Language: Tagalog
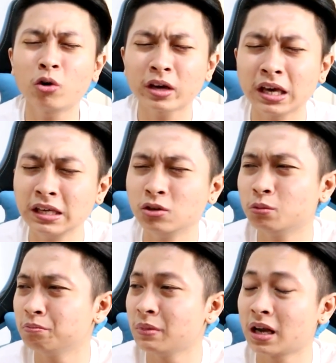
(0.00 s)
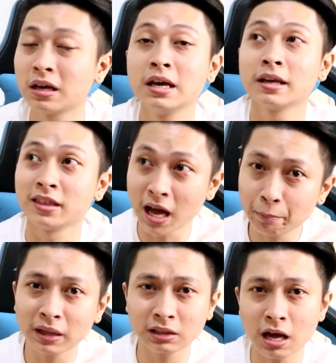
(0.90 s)
Okay yung mer
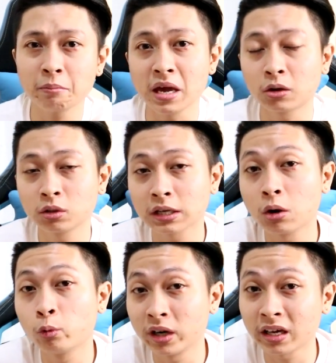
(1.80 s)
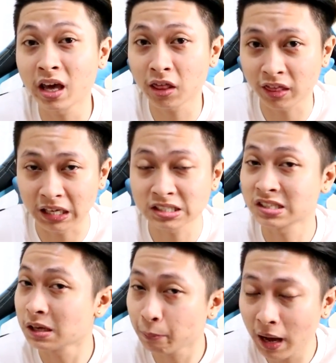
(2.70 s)
dapat lang meron kang work ethic,
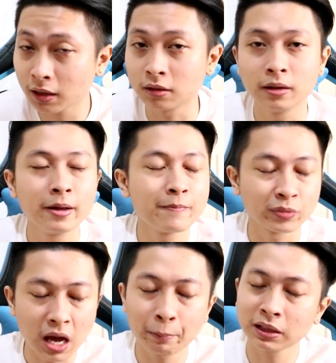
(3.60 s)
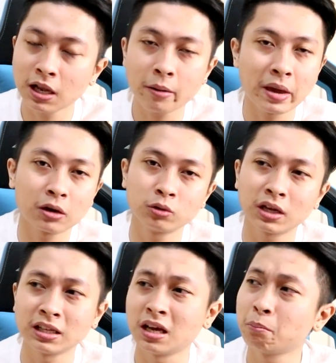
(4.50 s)
sipag, dapat lang
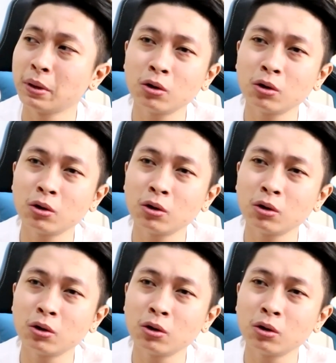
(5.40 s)
meron ka niyan.